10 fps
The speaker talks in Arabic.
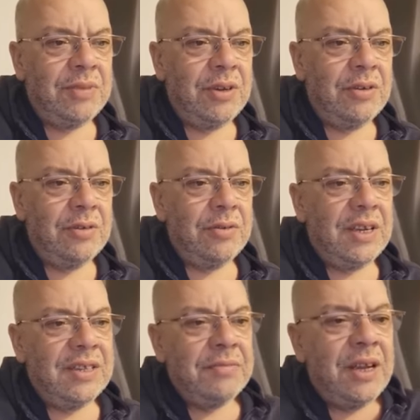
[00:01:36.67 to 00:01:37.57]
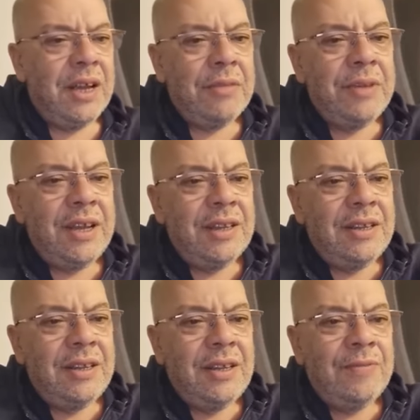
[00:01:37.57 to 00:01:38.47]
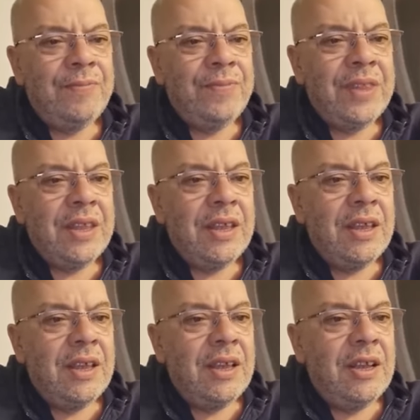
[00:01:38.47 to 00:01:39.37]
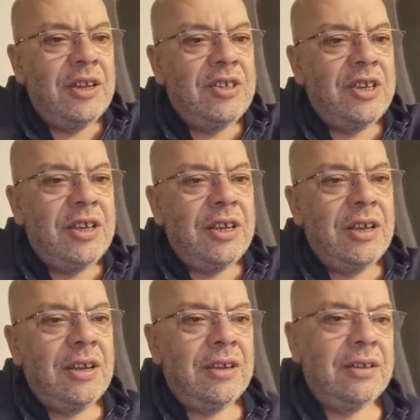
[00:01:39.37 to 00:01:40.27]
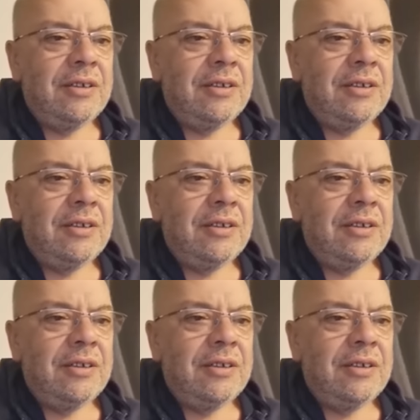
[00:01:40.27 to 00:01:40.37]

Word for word: مليون ولازم الحرب هذه الجاية